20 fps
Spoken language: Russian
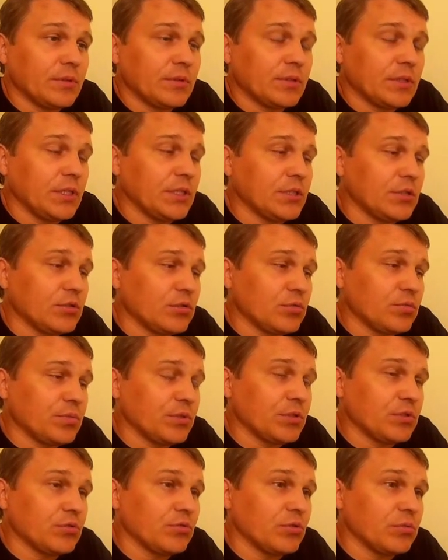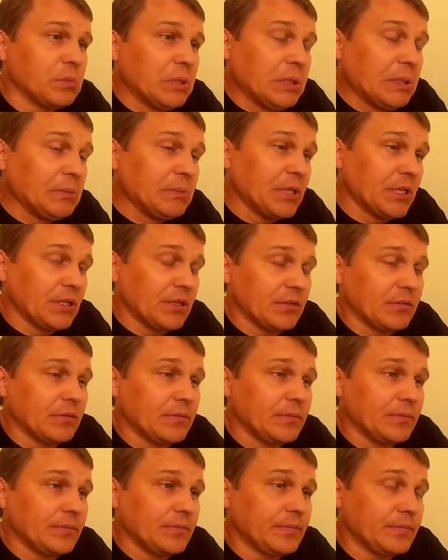1500 миллиметров.
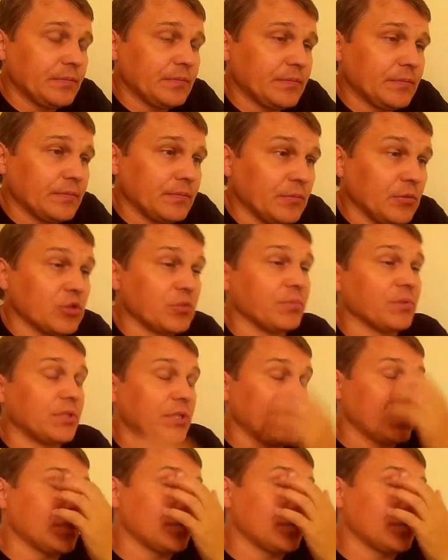Может быть, даже